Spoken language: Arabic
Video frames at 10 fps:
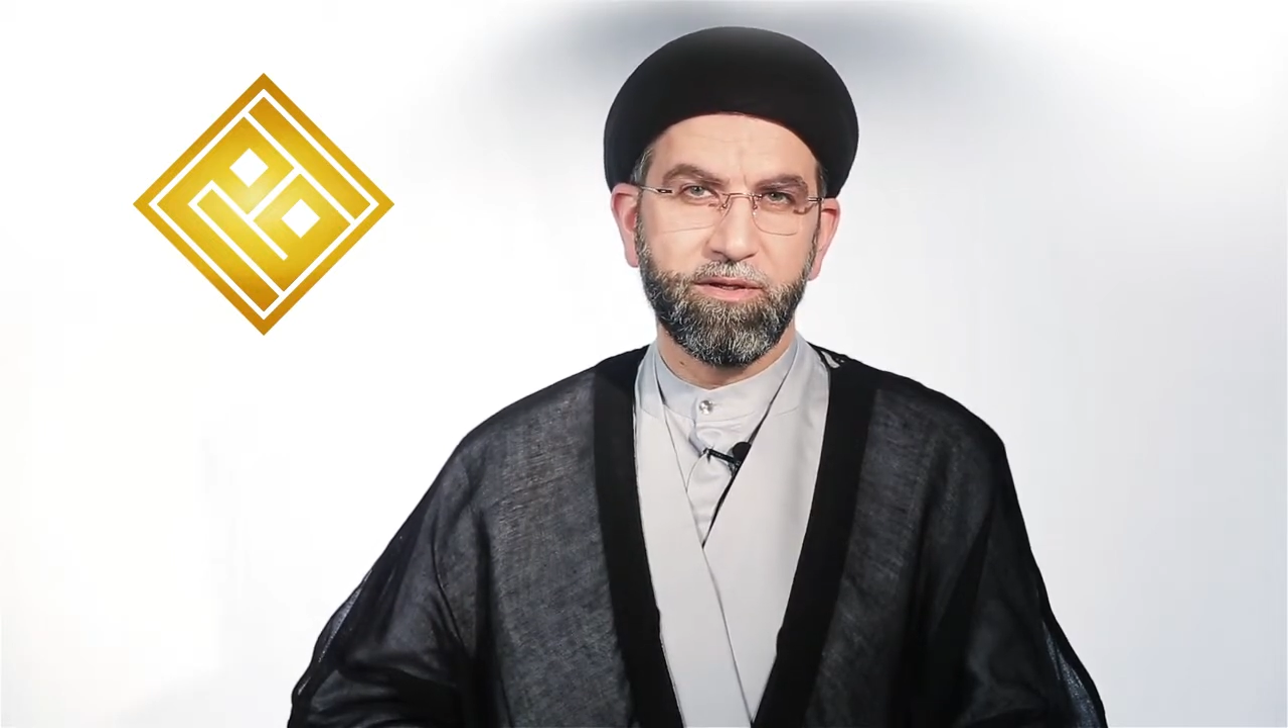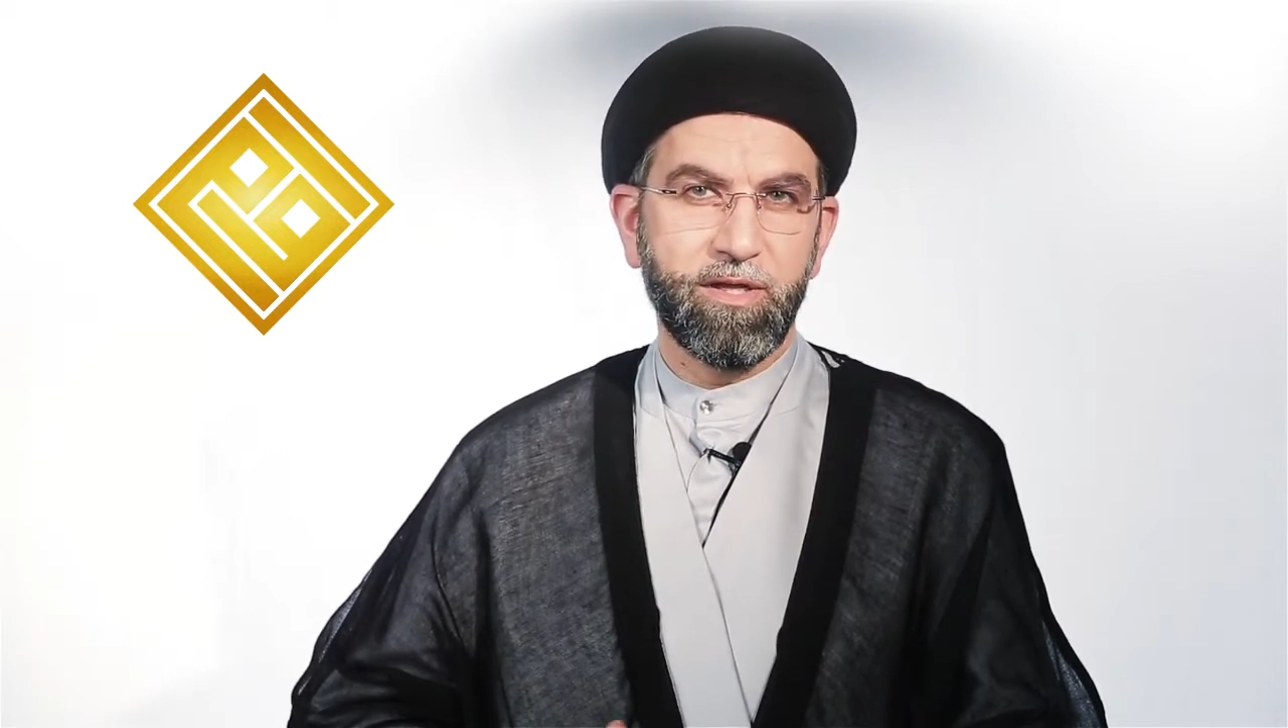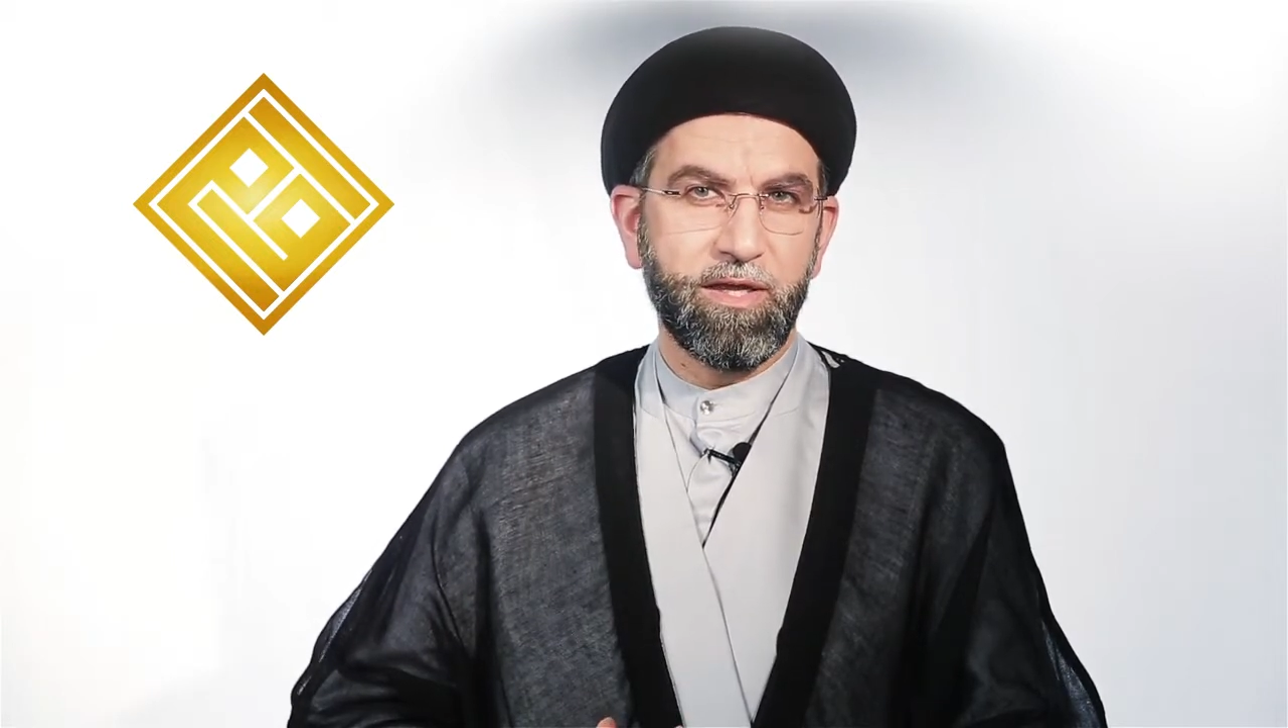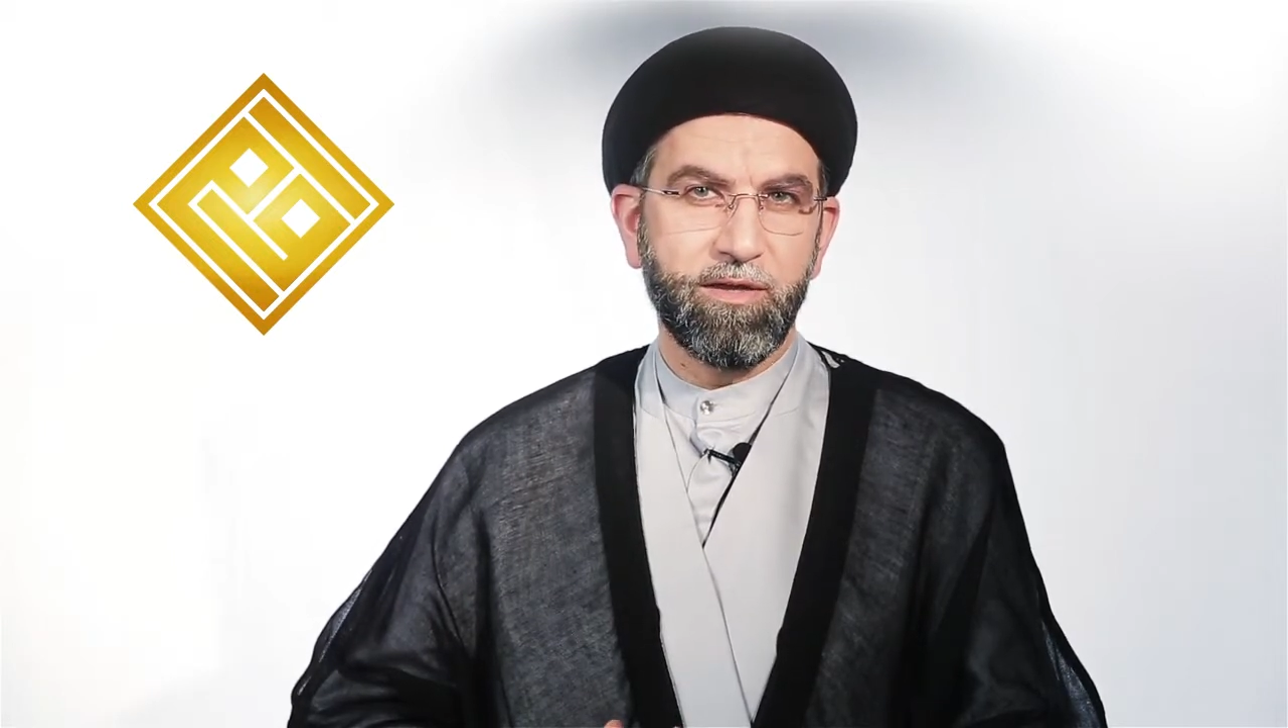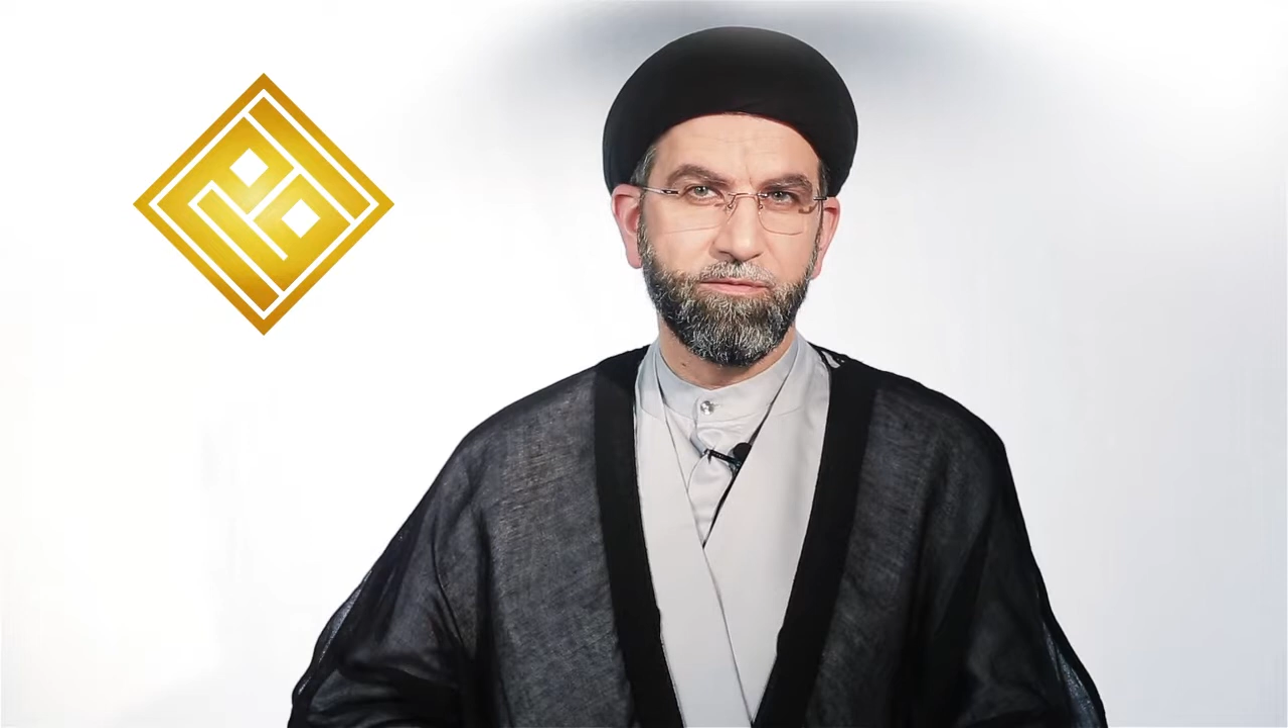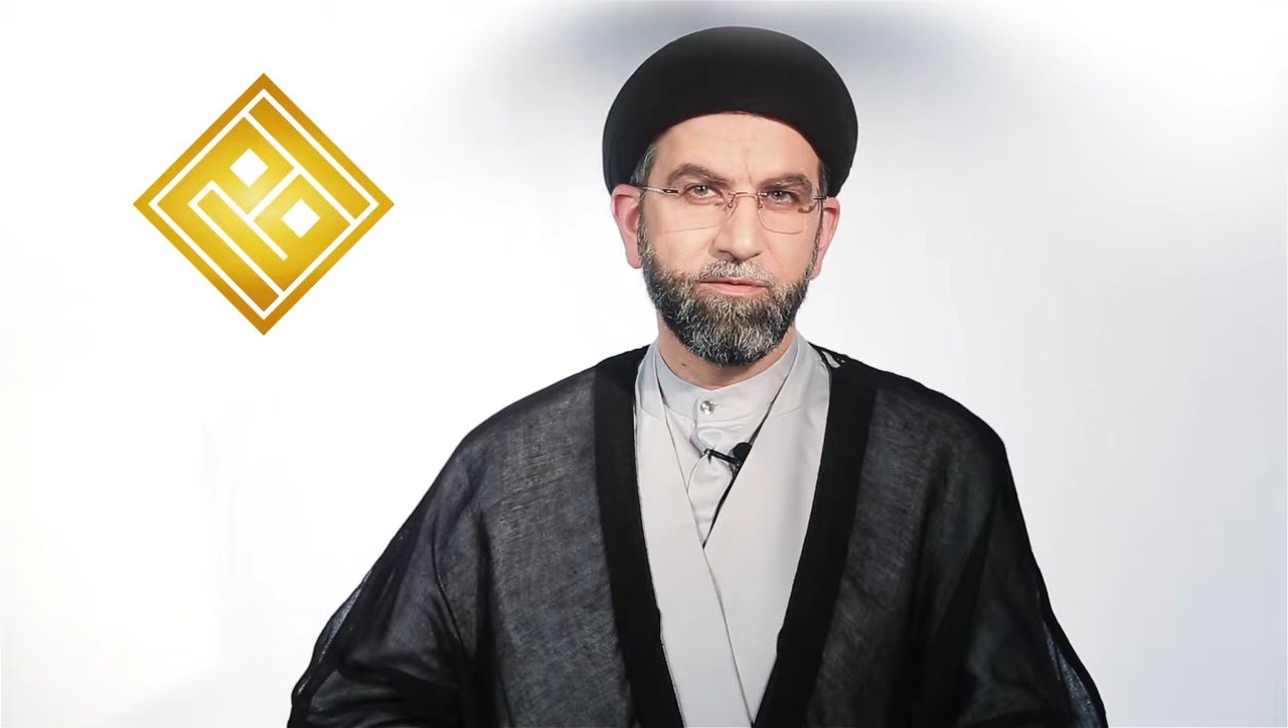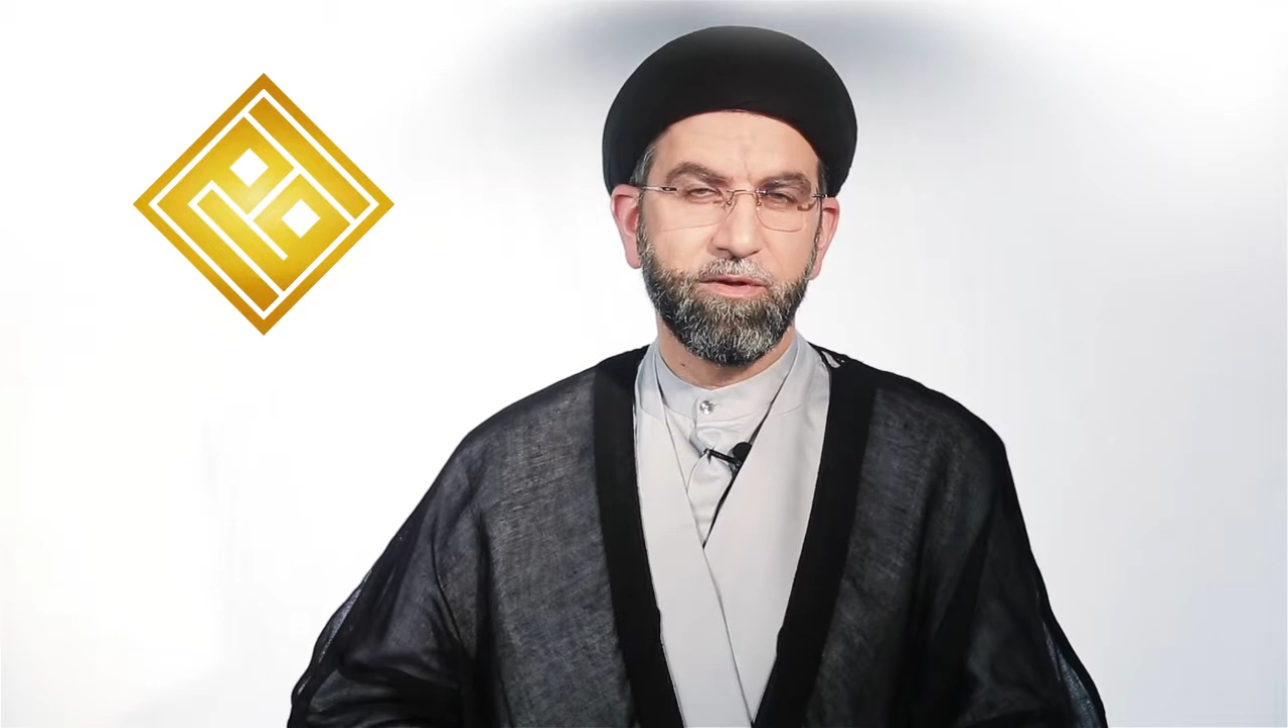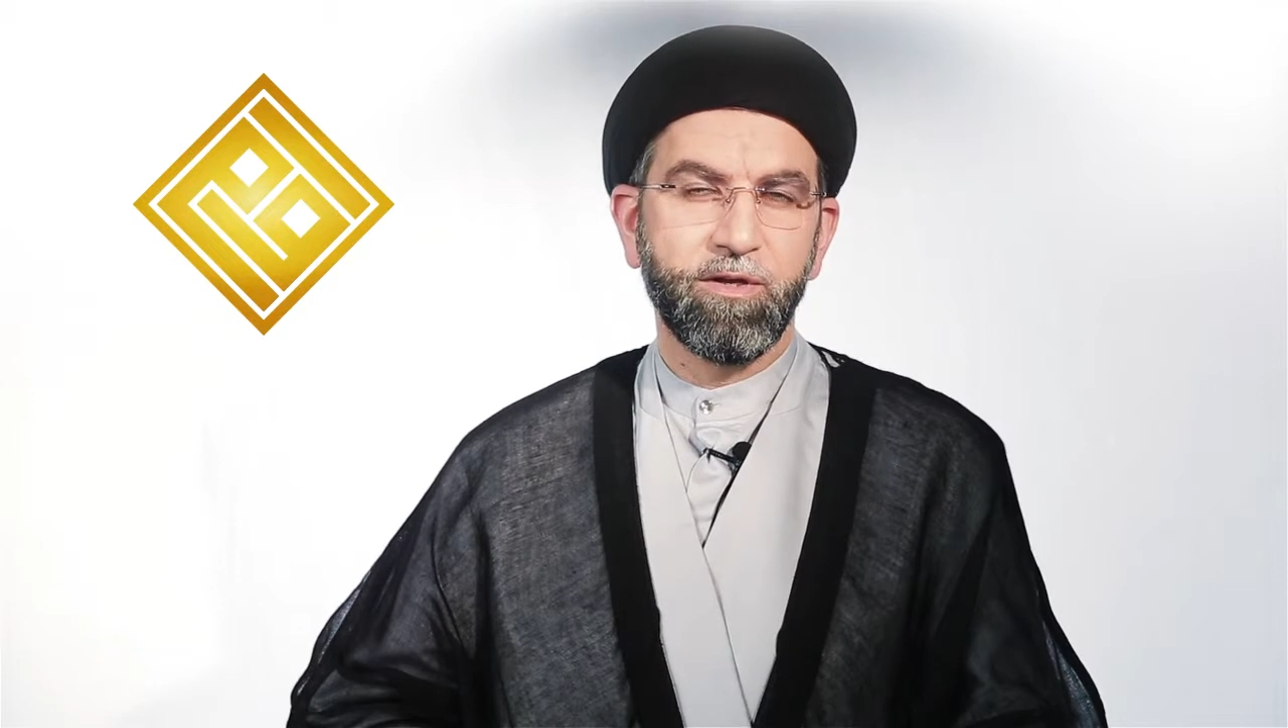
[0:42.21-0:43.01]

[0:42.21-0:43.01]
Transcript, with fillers: كيف